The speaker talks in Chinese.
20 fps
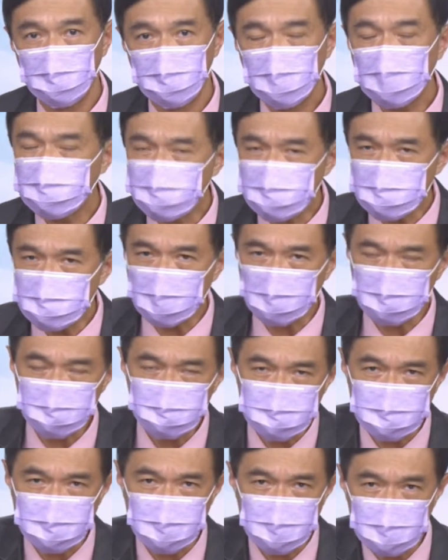那至少都
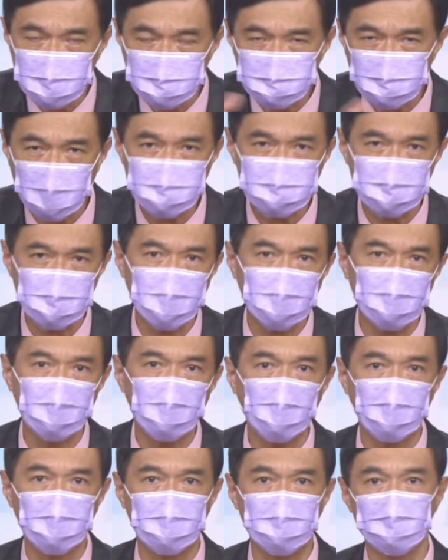是七成八成看
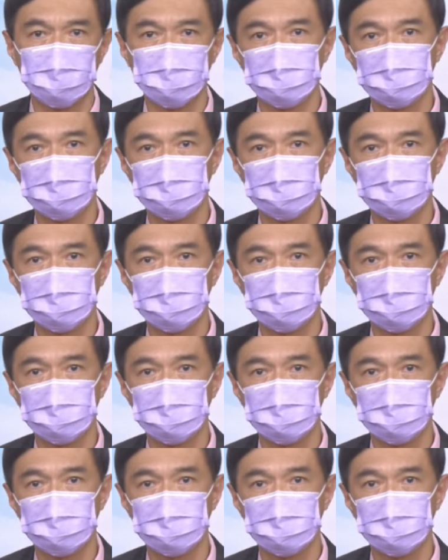坏了。